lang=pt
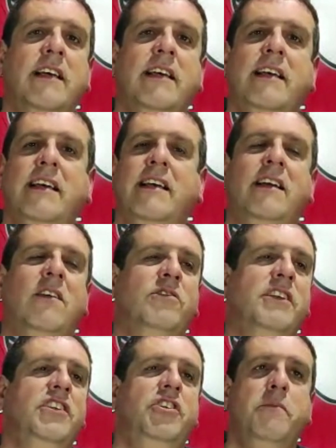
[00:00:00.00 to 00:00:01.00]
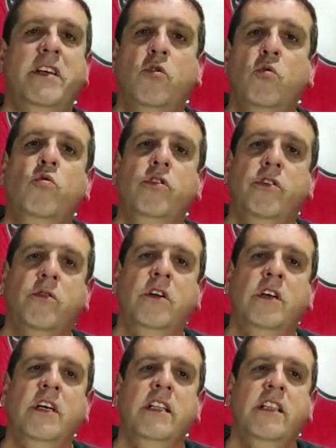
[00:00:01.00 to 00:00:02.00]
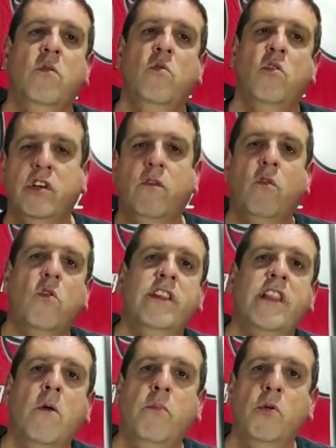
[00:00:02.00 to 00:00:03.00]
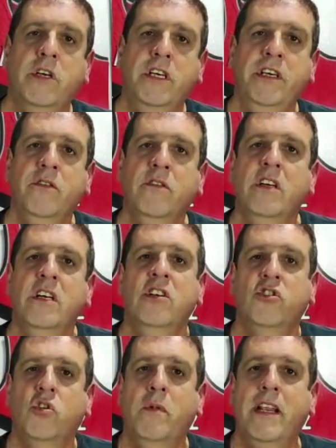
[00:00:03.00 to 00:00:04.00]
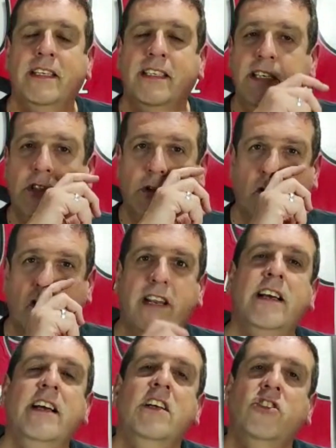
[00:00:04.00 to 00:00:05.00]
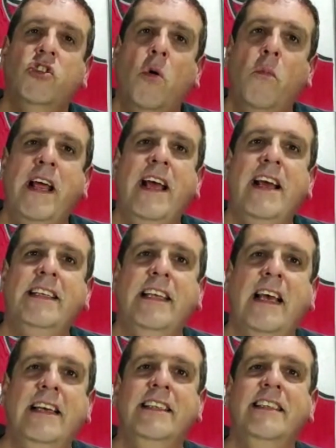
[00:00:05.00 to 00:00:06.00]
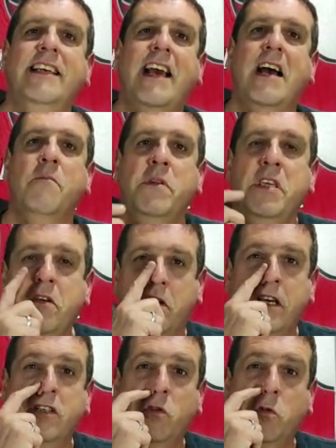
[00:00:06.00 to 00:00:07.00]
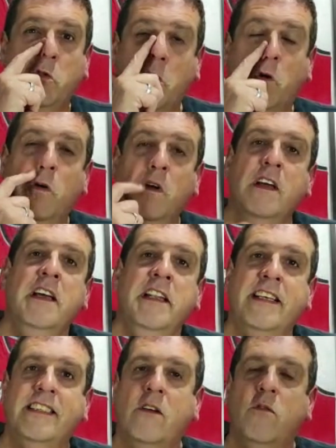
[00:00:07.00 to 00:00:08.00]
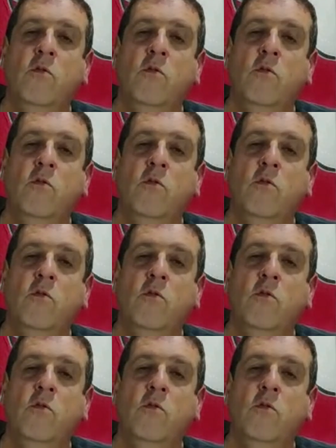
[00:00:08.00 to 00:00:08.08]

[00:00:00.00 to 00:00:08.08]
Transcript: É, é um sentimento único. Então hoje eu vou contar um pouquinho sobre essa história, sobre essa, esse caminho que resultou nessa